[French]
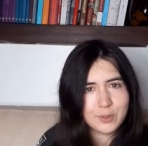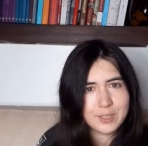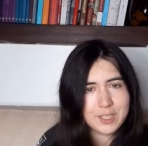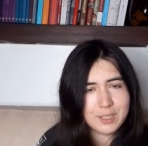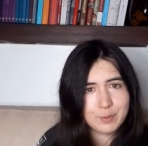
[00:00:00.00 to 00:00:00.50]

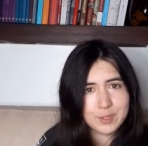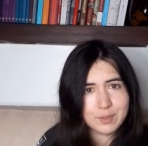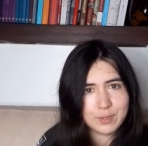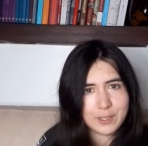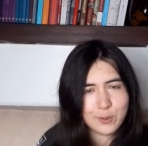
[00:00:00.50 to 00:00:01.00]
déjà, il faut
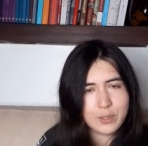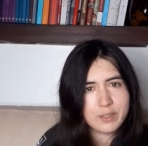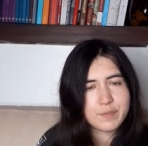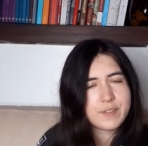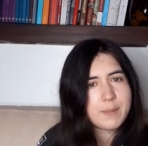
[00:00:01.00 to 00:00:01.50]
savoir que
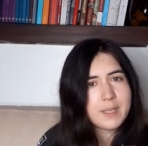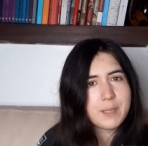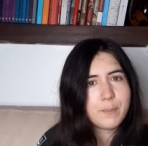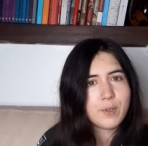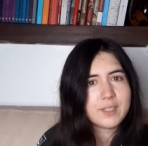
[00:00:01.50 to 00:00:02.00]
les femmes à
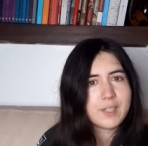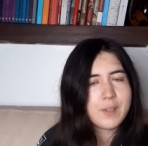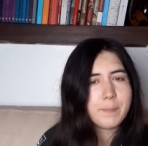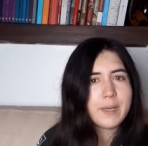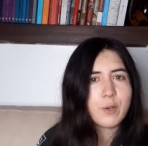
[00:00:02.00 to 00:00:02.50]
l'époque
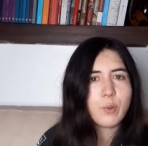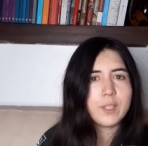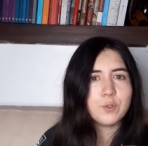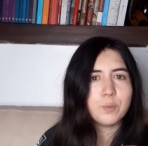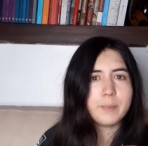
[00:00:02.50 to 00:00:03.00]
n'avaient pas le
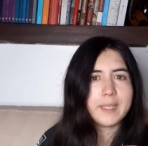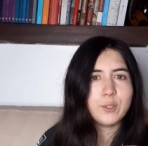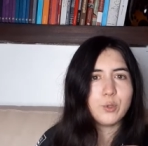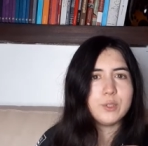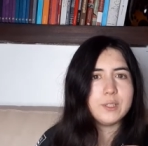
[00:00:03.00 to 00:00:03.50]
droit de
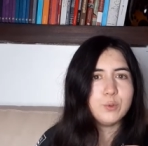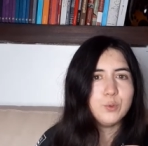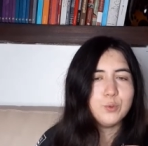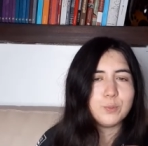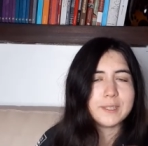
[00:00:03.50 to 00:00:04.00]
peindre des
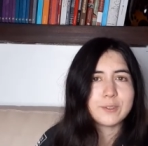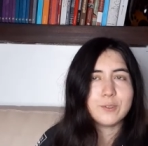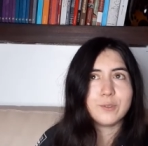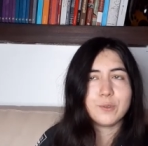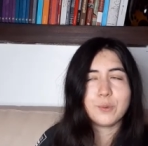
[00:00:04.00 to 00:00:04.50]
nus, parce
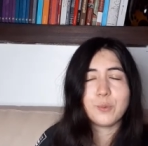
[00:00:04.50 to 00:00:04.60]
que